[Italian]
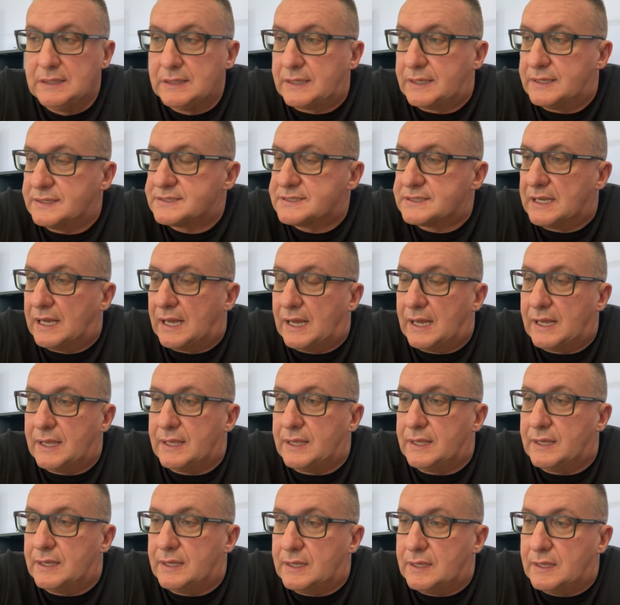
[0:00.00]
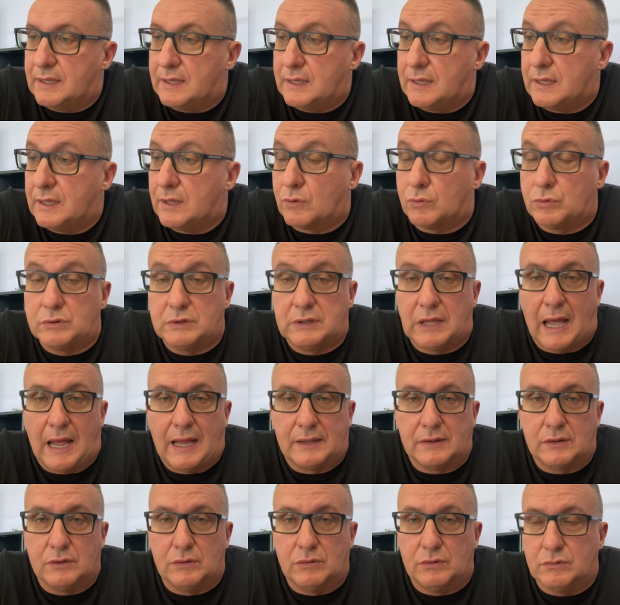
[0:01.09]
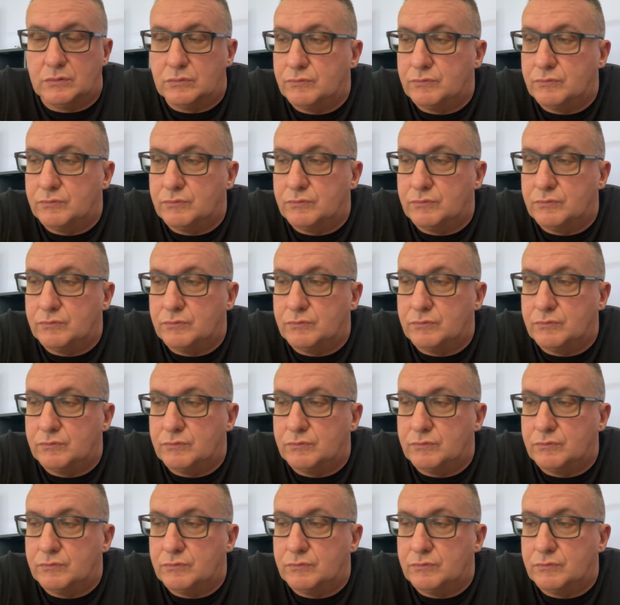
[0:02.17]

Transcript: che sta eh, eruttando,